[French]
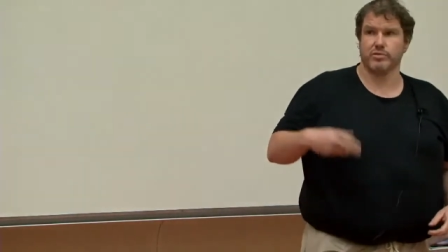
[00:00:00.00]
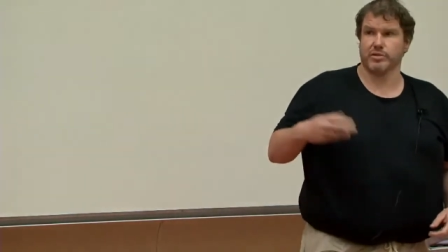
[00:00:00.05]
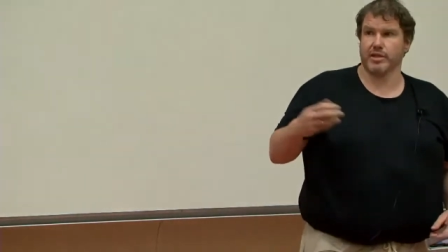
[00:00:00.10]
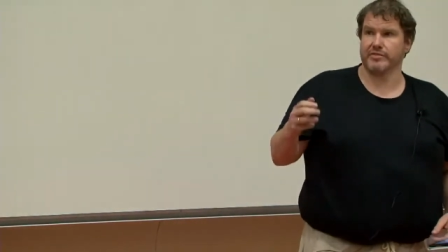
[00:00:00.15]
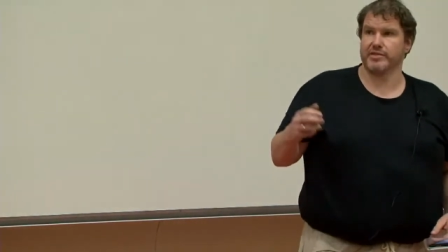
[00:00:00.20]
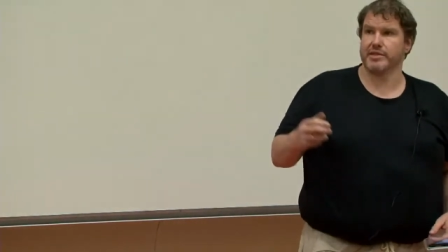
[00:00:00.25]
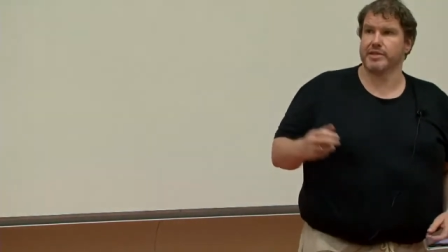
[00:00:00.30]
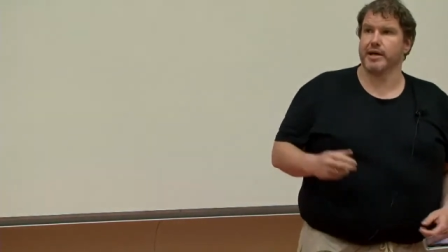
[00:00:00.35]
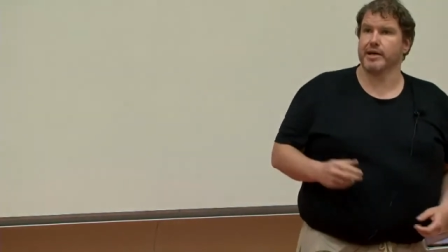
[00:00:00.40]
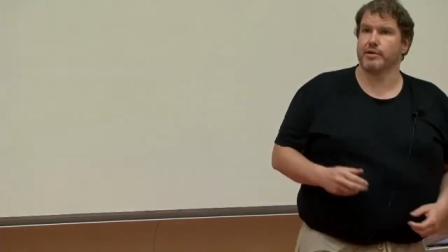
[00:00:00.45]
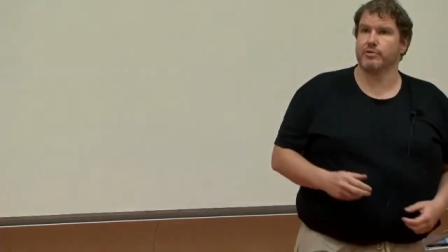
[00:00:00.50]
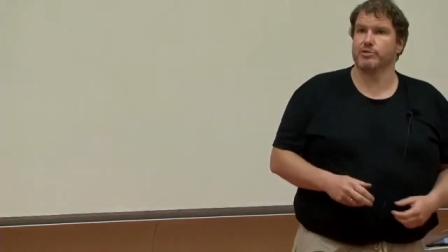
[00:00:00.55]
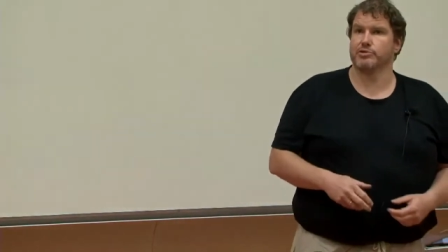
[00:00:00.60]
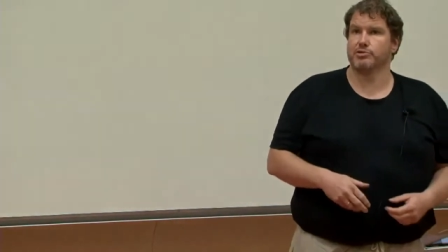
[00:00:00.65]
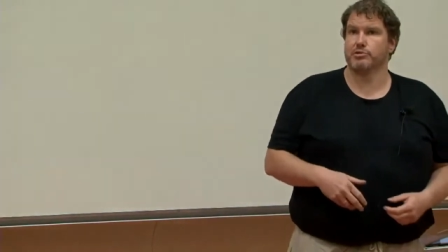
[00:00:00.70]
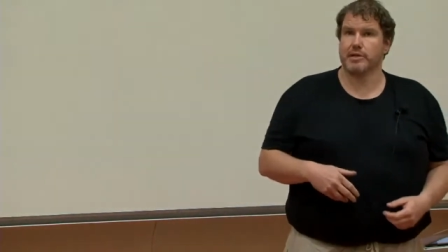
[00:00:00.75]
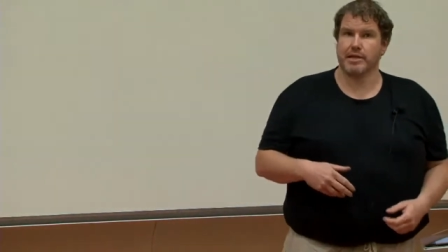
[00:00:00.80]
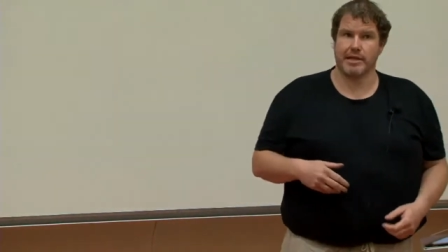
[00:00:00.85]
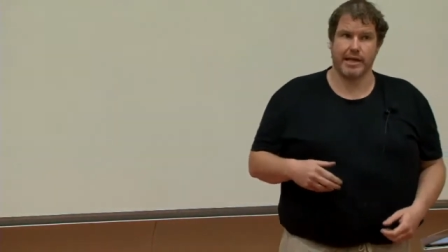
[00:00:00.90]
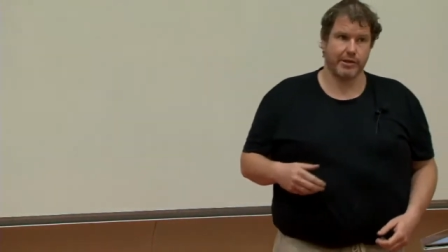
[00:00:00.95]
invite à
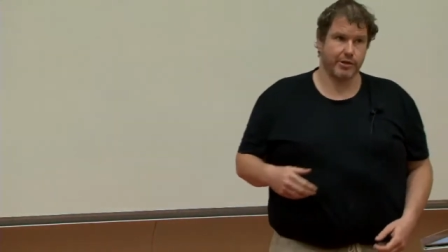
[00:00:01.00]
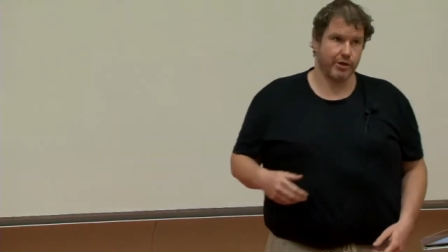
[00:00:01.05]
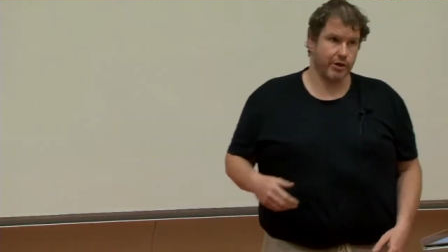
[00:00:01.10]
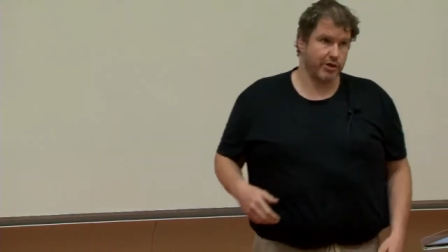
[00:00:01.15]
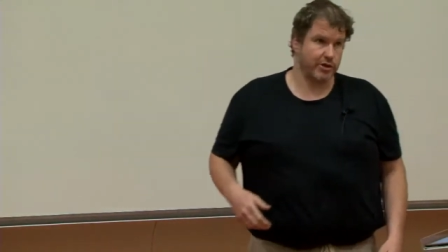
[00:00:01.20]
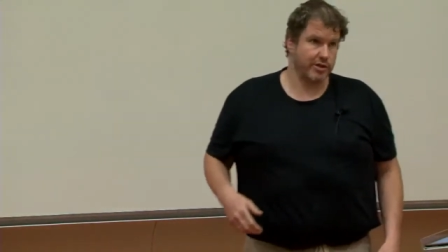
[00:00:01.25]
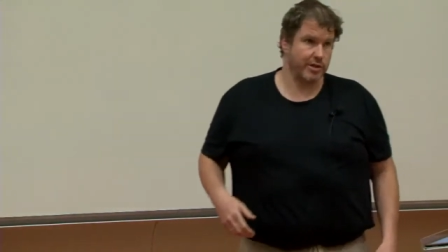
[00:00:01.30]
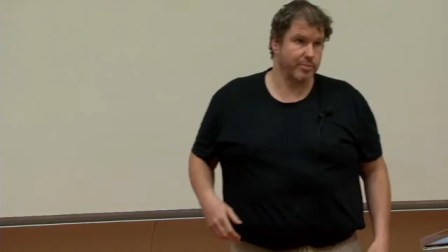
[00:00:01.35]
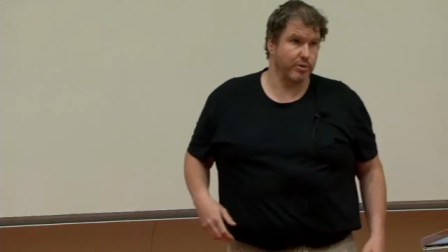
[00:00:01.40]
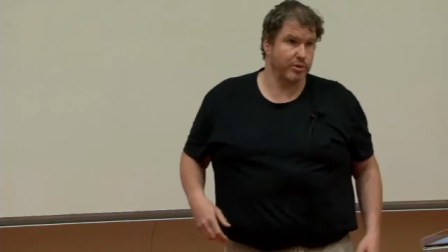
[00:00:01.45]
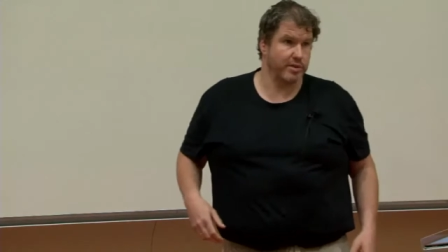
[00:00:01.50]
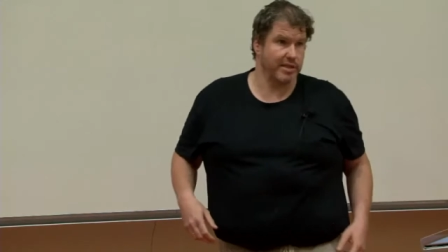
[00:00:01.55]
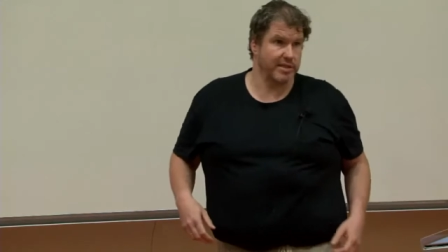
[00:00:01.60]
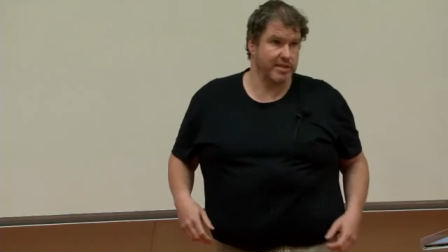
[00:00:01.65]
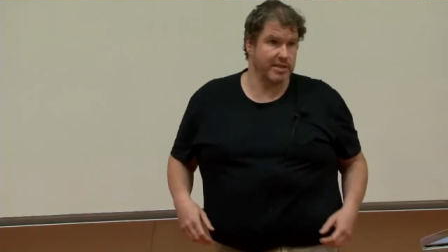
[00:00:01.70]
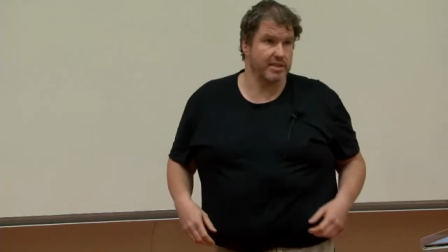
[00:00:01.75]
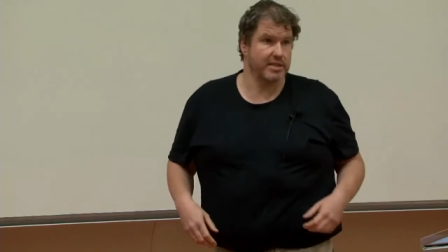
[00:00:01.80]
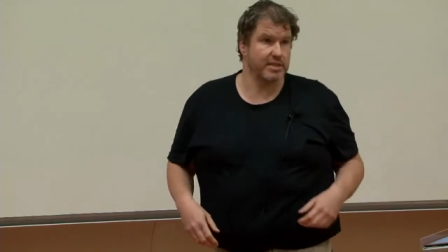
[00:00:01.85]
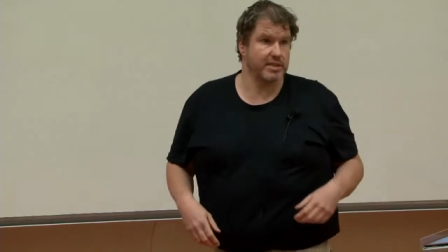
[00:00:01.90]
consulter la doc d'Hypothesis